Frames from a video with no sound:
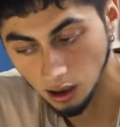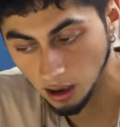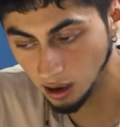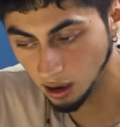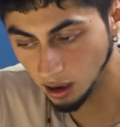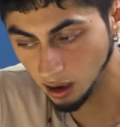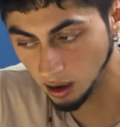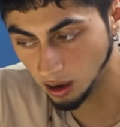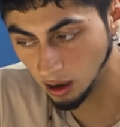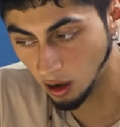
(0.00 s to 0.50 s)

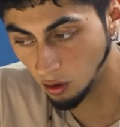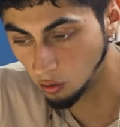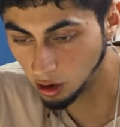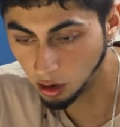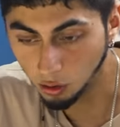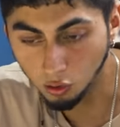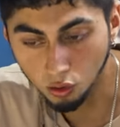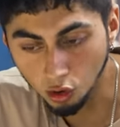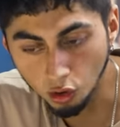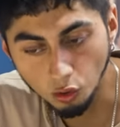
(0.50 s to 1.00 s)
Eh,
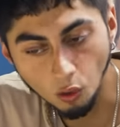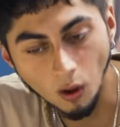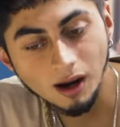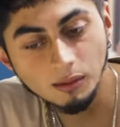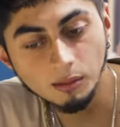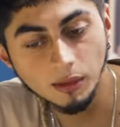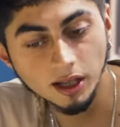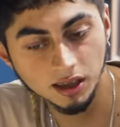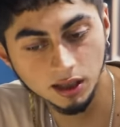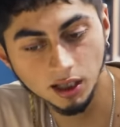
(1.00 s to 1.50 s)
aunque uno
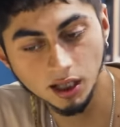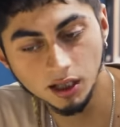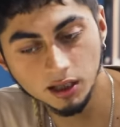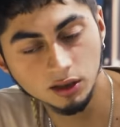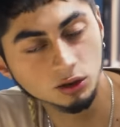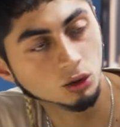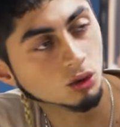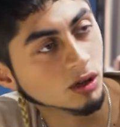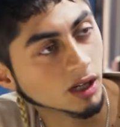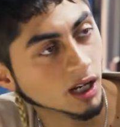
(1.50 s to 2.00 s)
igual
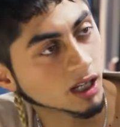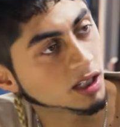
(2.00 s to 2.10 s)
mantiene sus